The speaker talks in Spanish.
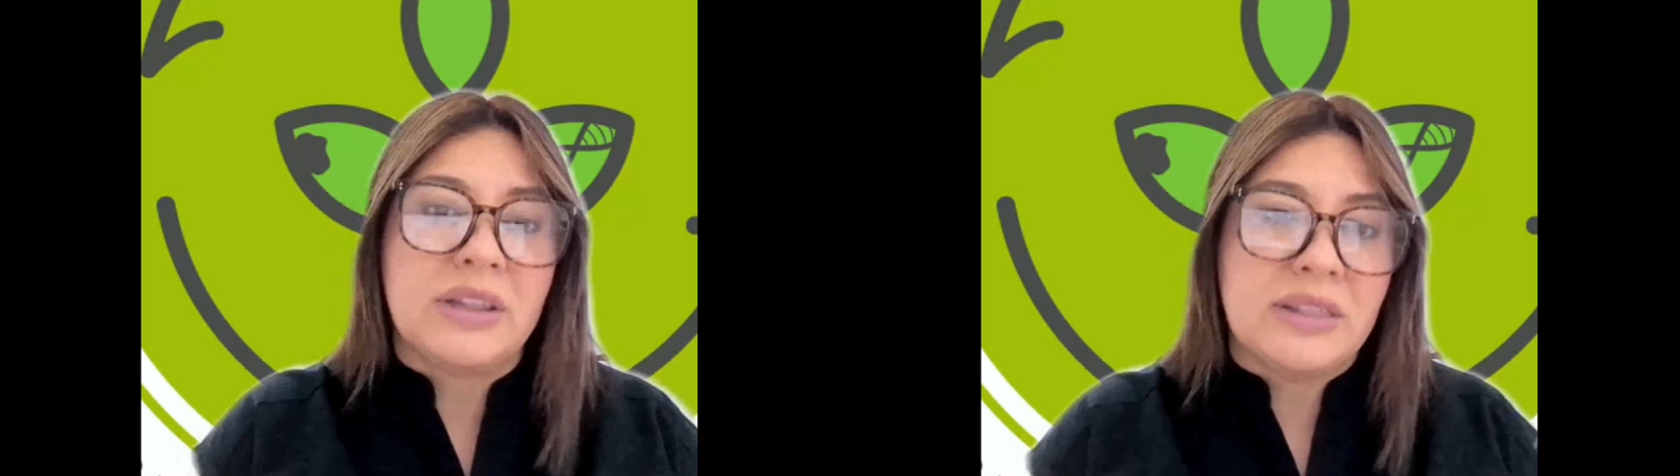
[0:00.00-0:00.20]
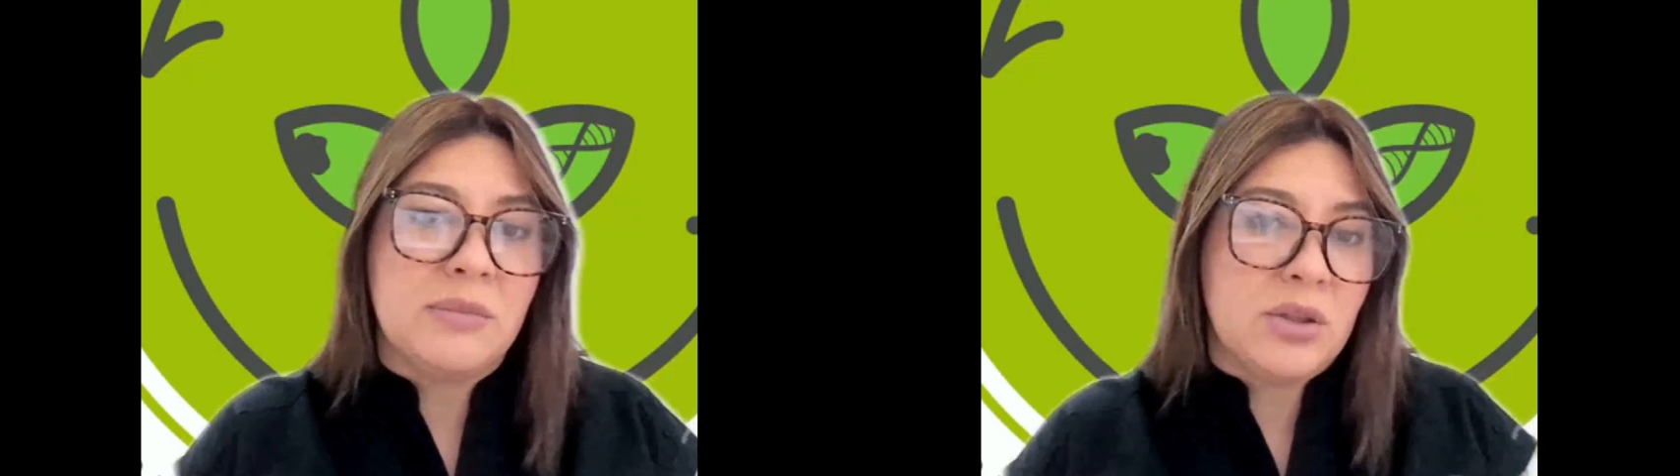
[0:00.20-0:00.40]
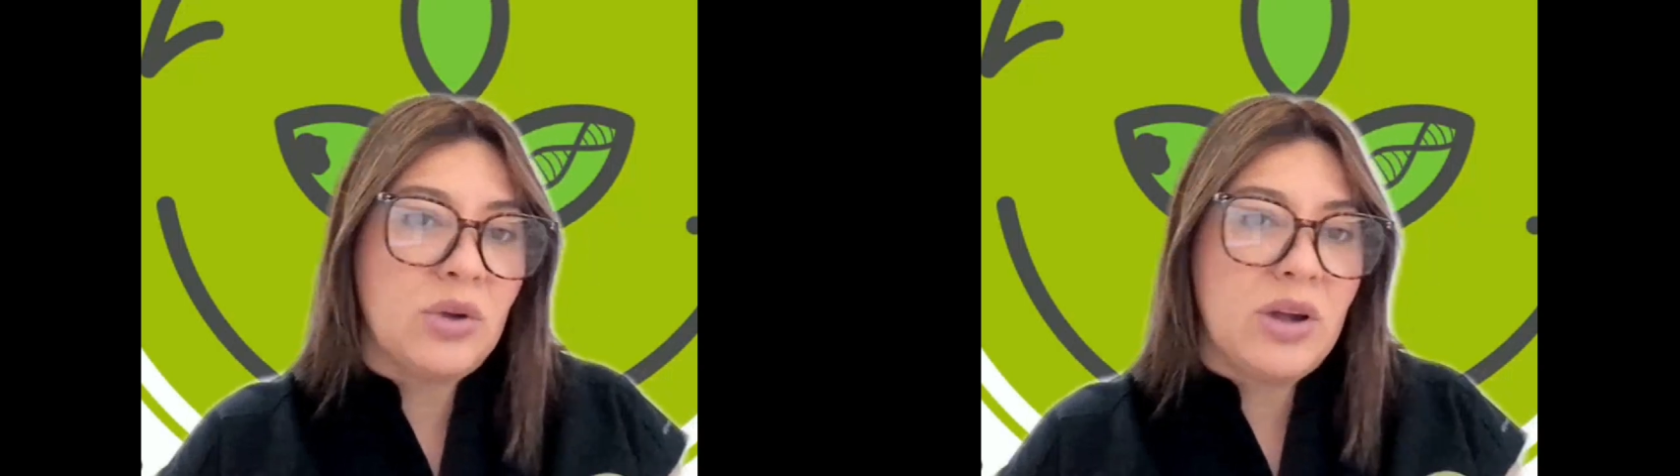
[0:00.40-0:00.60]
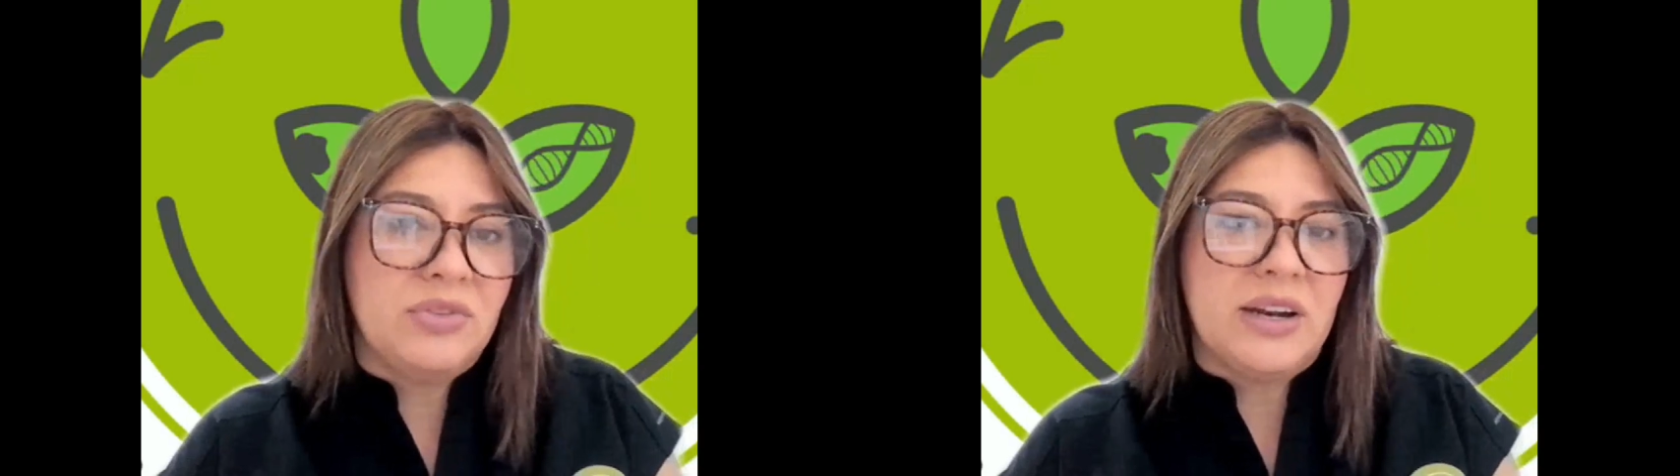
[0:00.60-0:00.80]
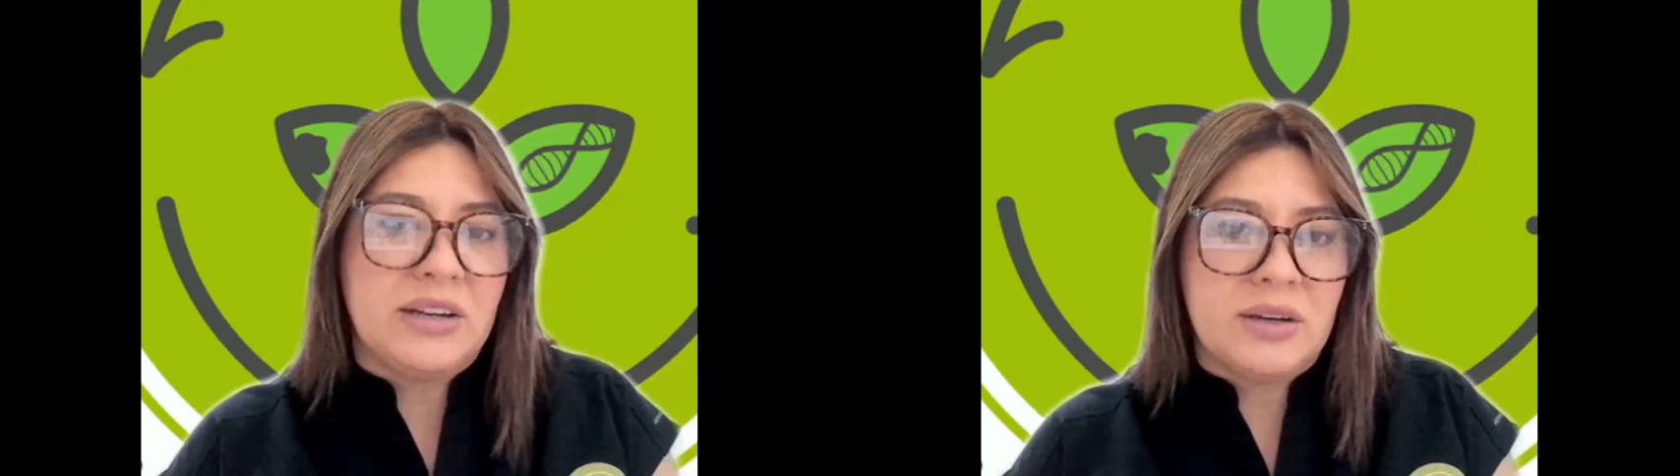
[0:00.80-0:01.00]
rendimientos
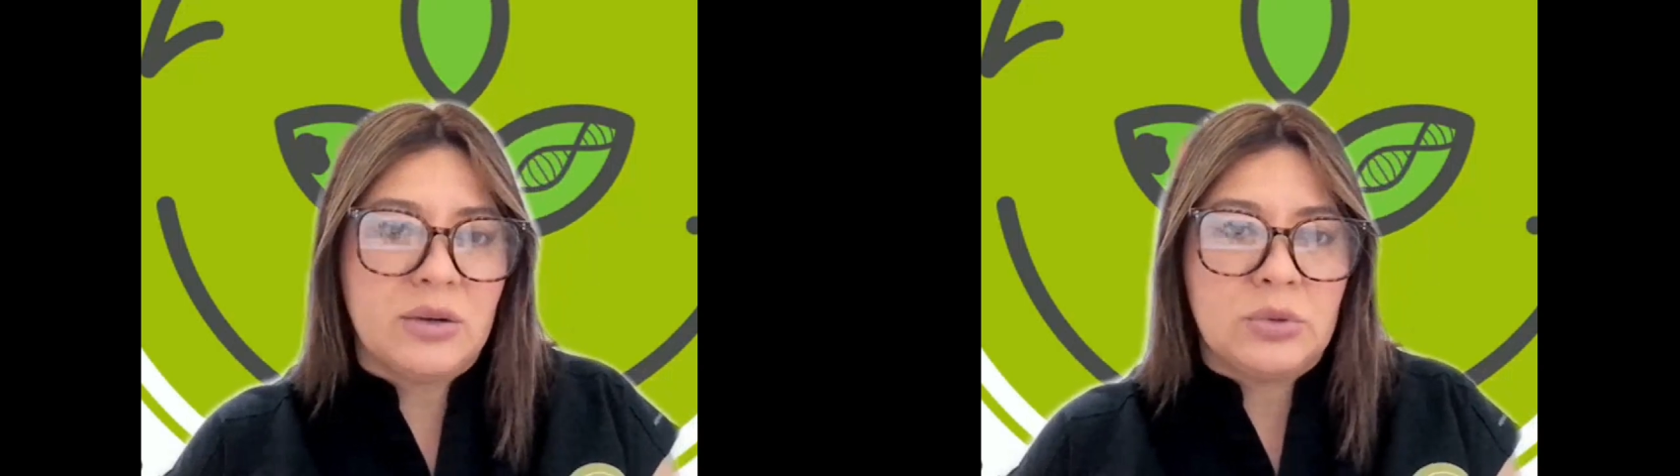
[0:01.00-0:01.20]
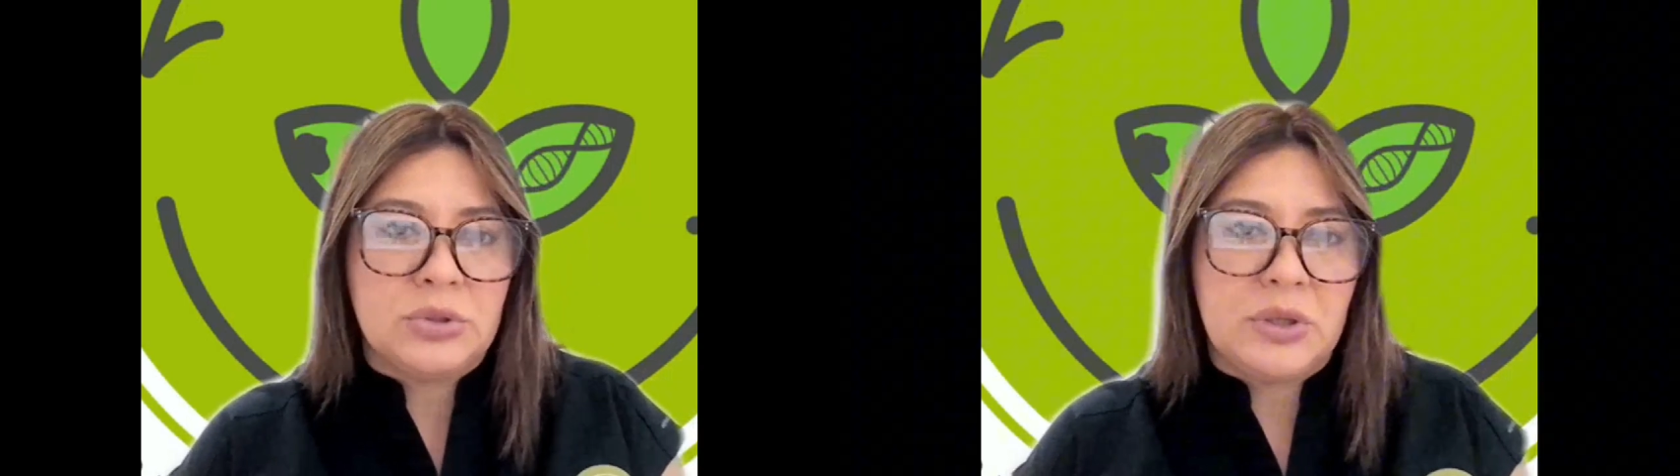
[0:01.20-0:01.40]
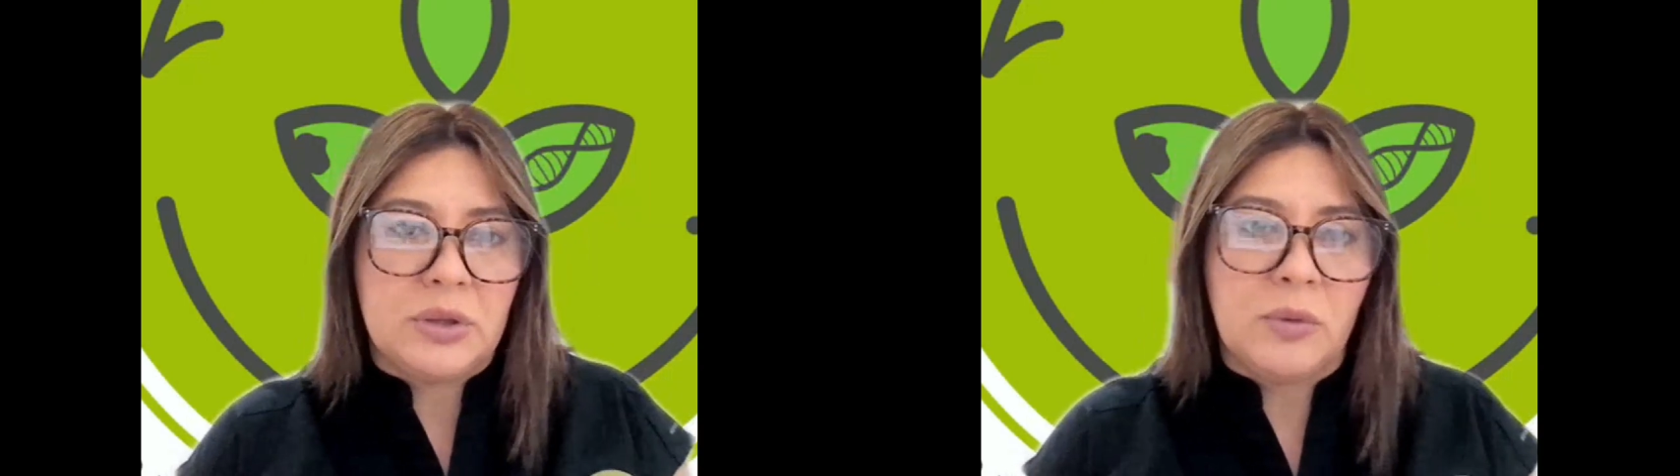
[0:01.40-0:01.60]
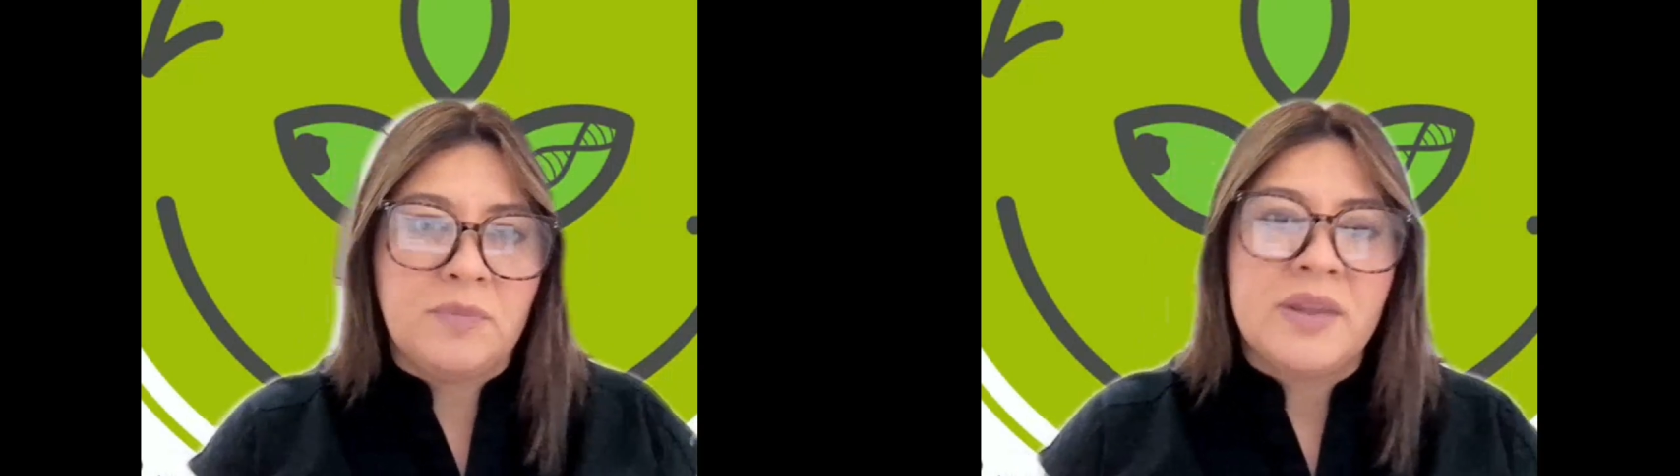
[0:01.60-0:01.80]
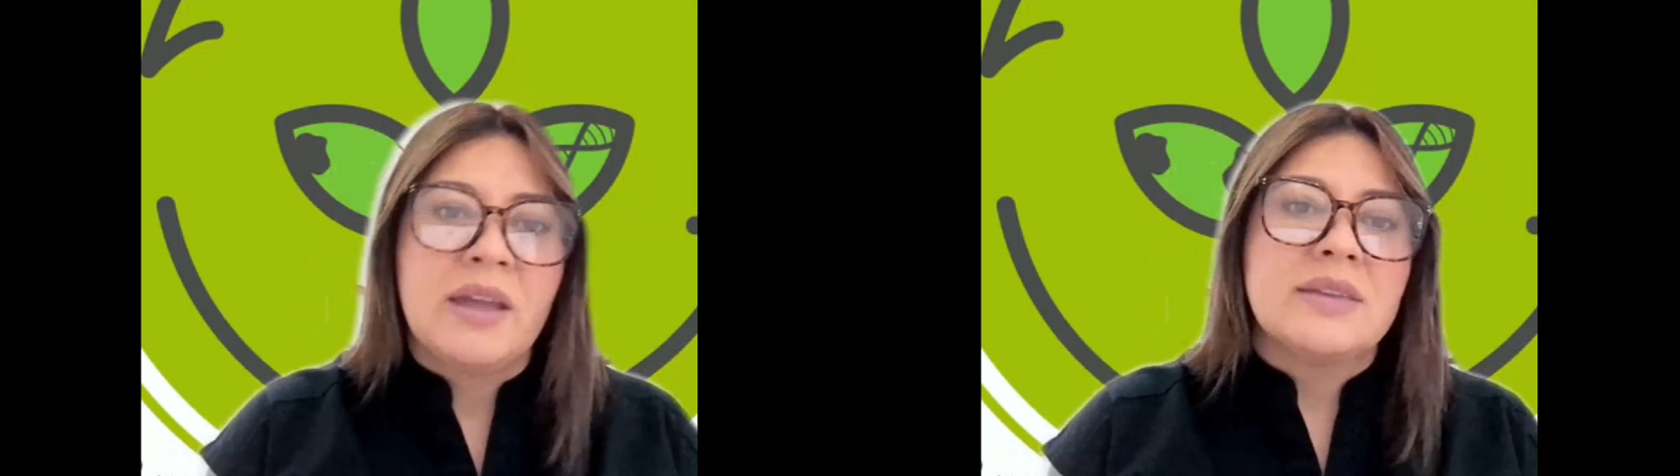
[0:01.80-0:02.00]
al final del cultivo.
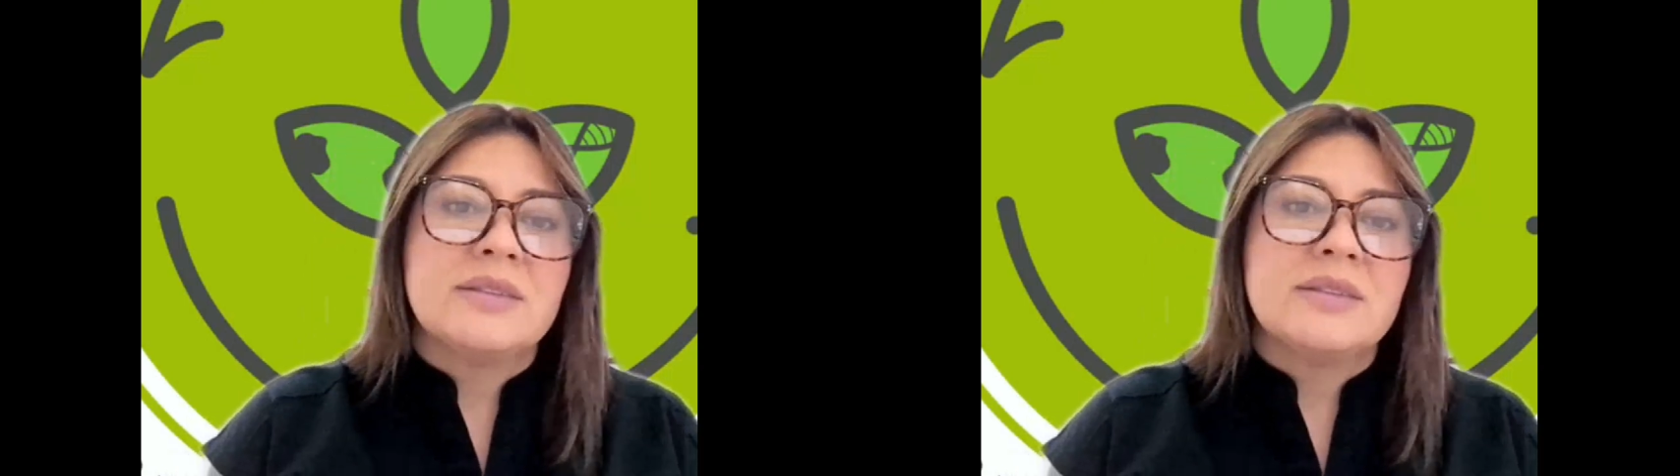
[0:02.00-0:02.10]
